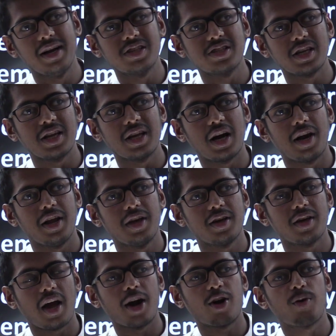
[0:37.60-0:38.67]
रेडियस के रिगार्डिंग
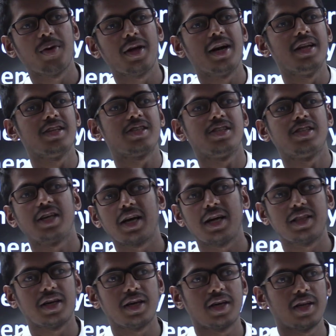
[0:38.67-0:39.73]
एटॉमिक रेडियस किसे
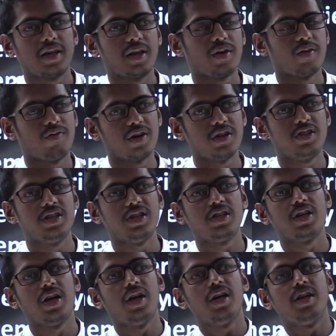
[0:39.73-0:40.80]
कहते हैं फर्स्ट चीज़
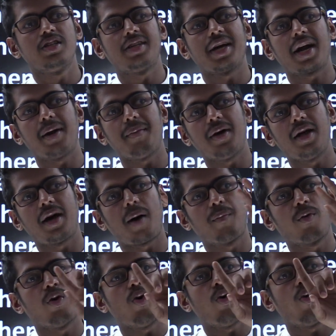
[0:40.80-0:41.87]
सेकेंड मैंने
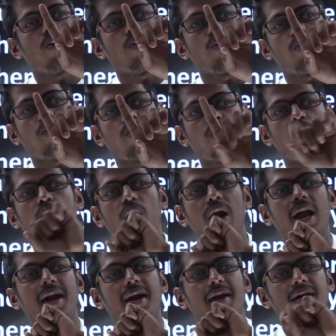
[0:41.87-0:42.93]
आपको
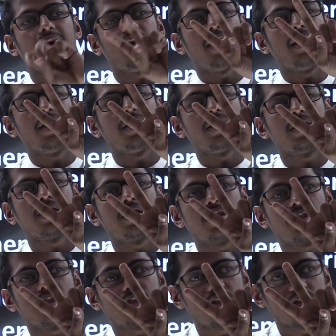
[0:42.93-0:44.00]
कोवलैंड
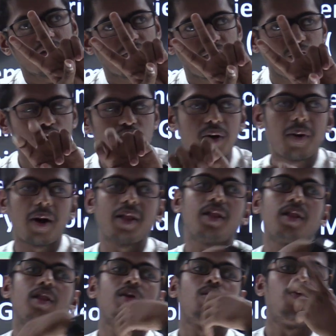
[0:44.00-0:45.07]
फिर उसके बाद
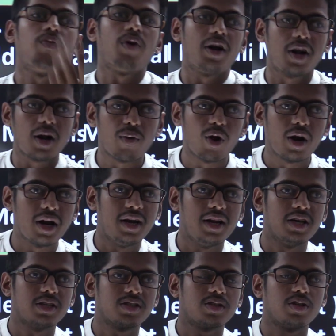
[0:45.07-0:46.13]
वंडरवॉल
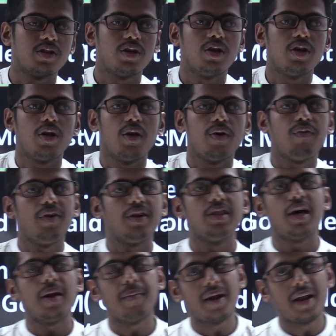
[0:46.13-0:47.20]
रेडियस फिर
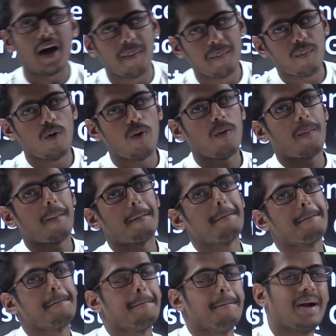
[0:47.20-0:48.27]
देन मैंने आपको
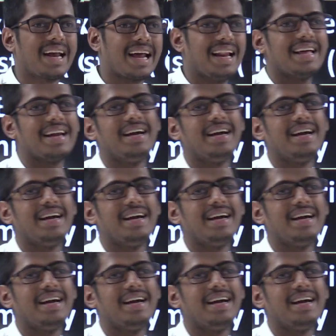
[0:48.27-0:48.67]
मेटेलिक